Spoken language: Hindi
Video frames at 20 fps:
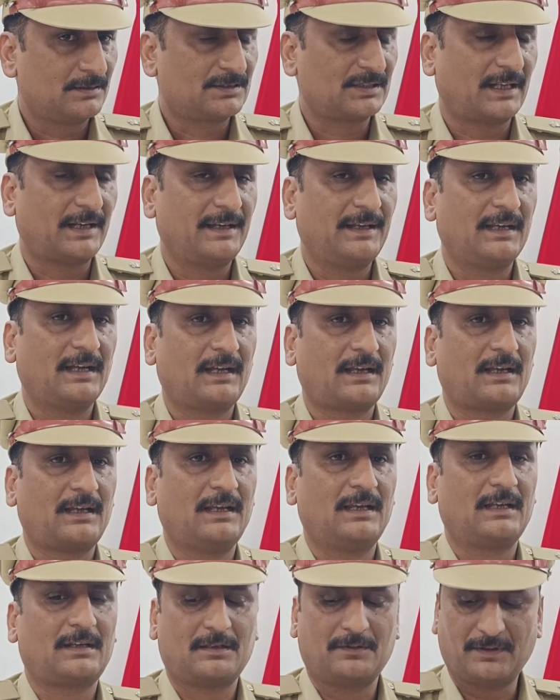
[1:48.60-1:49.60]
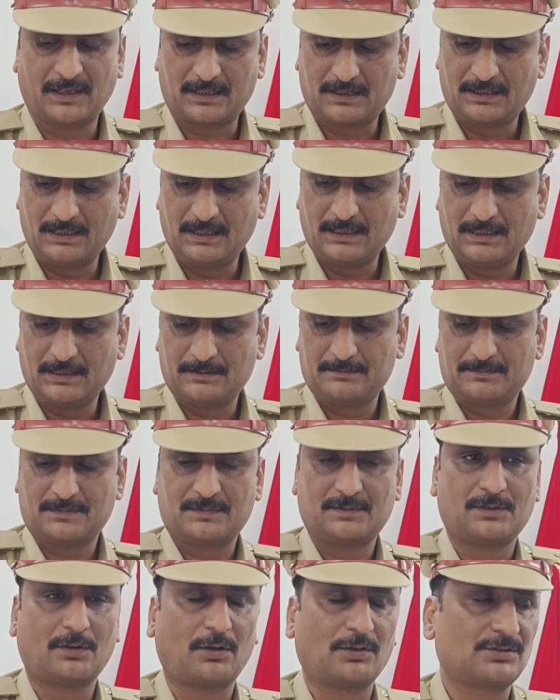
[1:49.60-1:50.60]
सरैया के एक व्यक्ति हैं
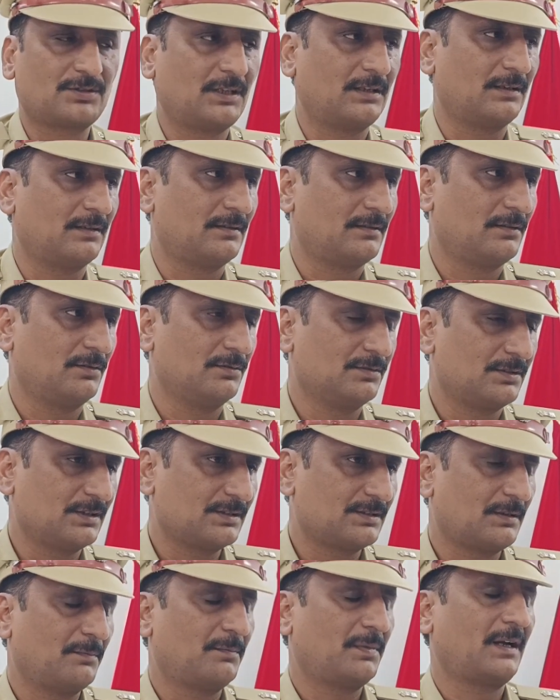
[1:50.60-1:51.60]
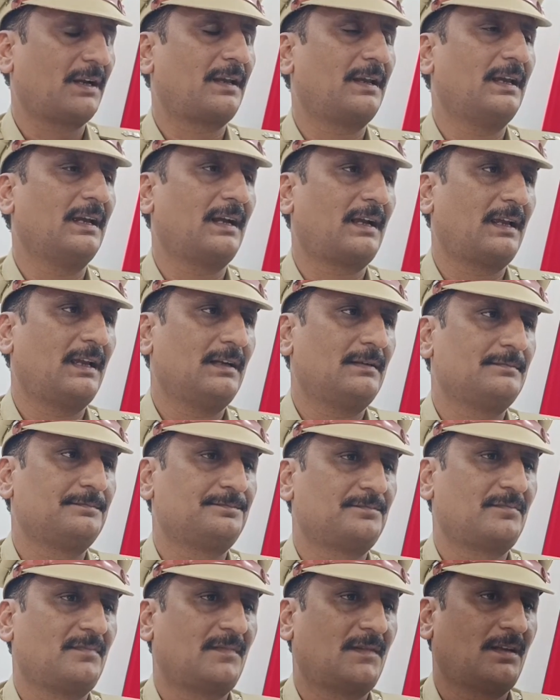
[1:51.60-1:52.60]
रोशन उनसे संपर्क किया गया
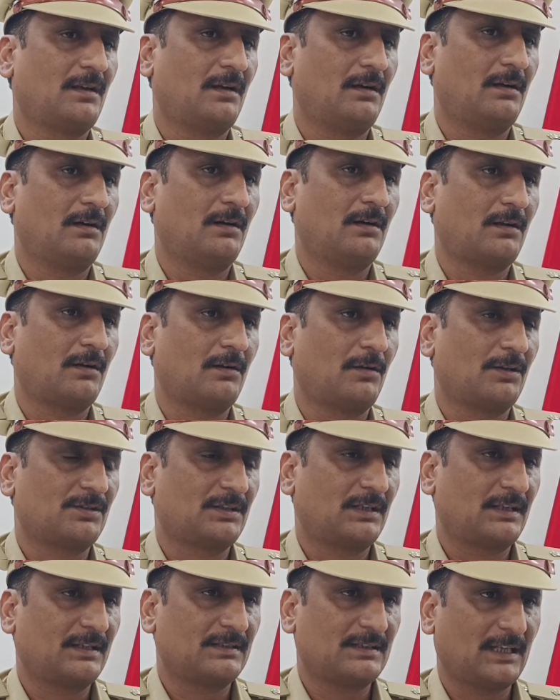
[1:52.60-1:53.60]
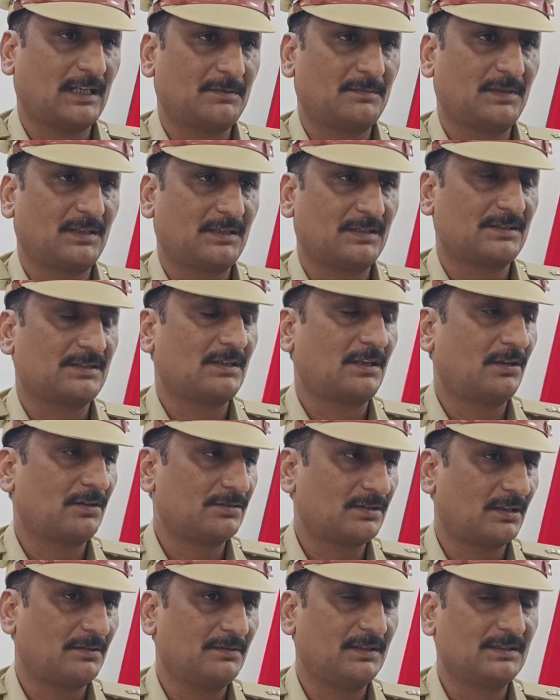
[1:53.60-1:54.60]
और रोशन के साथ में कृष्णा और
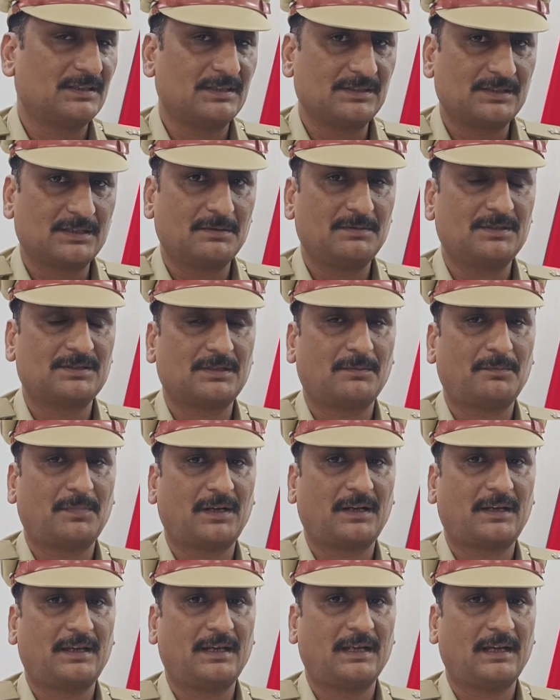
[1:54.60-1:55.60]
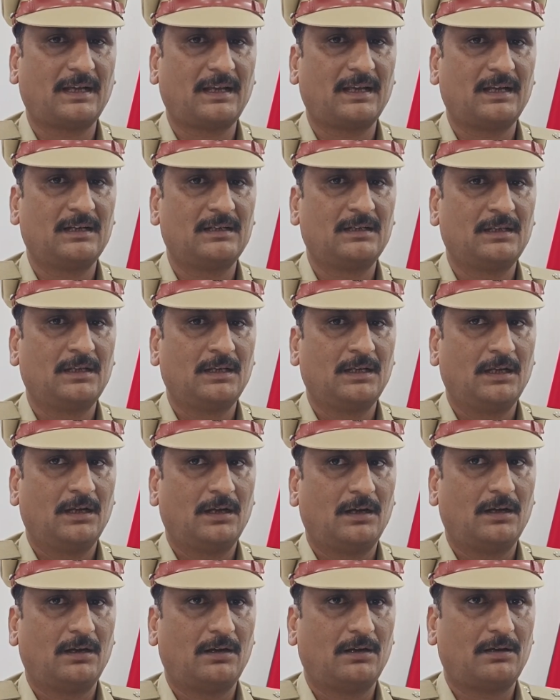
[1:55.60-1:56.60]
सर्विस इनसे भी संपर्क किया गया
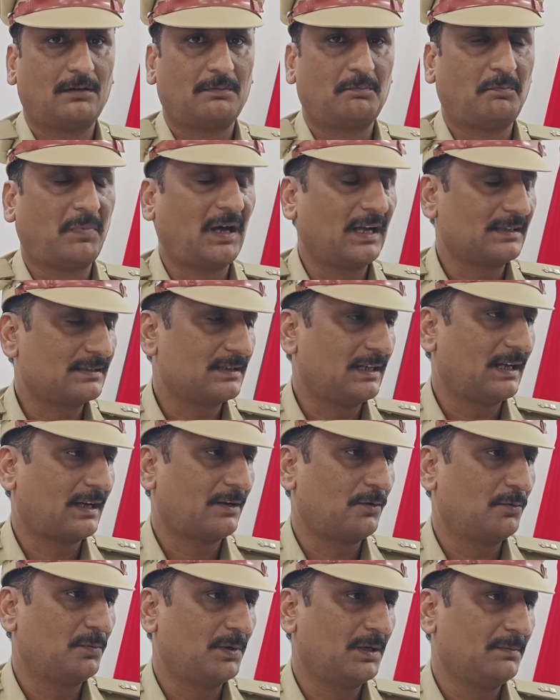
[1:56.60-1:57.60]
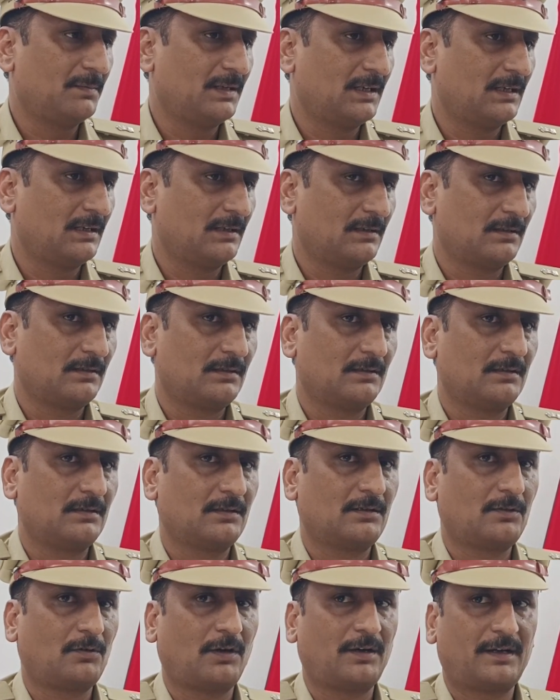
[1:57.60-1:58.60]
और पाँच लाख रुपए में
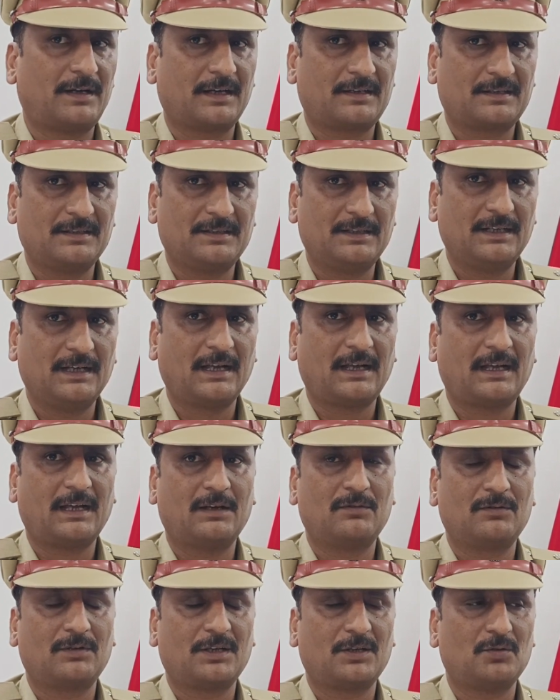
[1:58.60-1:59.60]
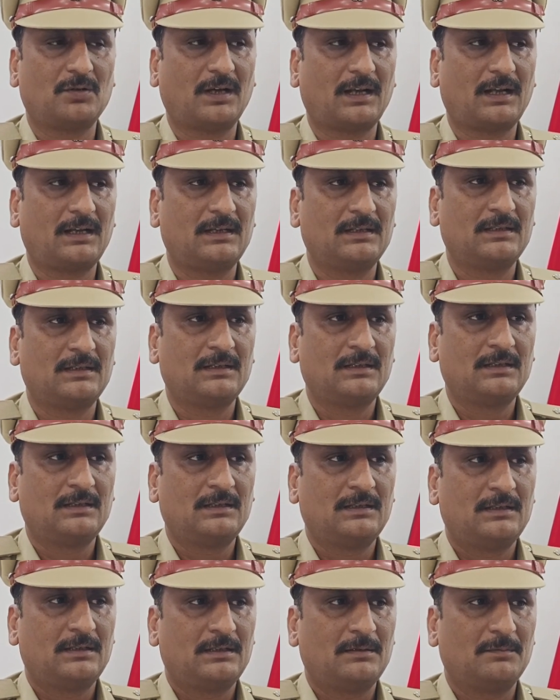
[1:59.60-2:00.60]
कॉन्ट्रैक्ट दिया गया उनके द्वारा
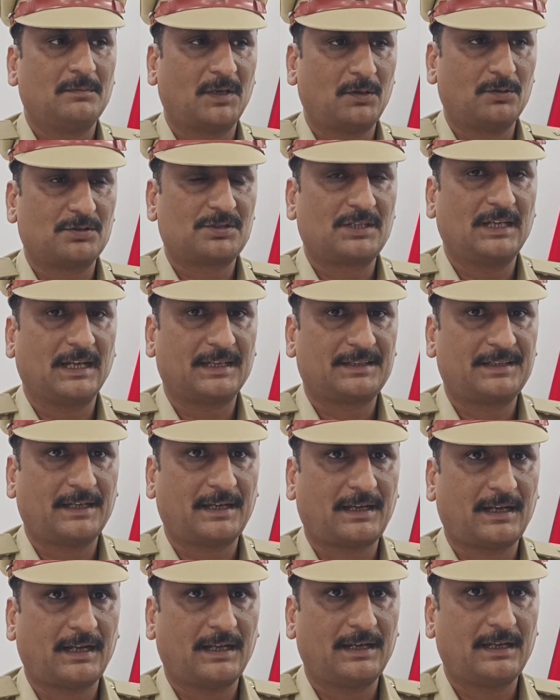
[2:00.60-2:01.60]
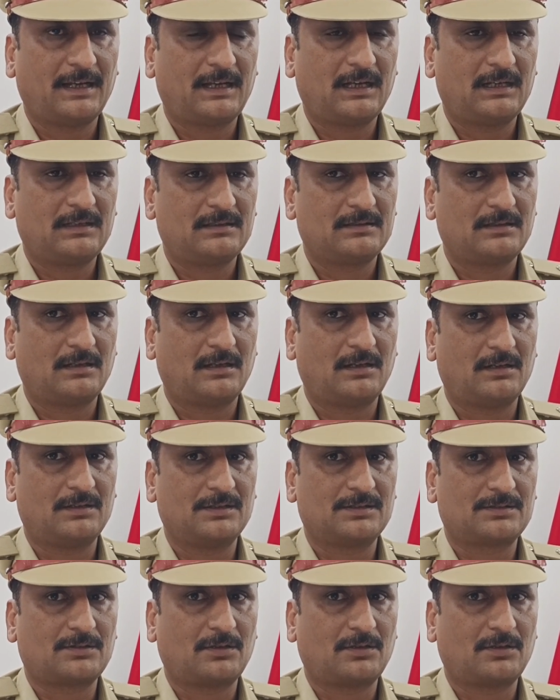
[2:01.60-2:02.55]
मनोज की हत्या कराने का और इस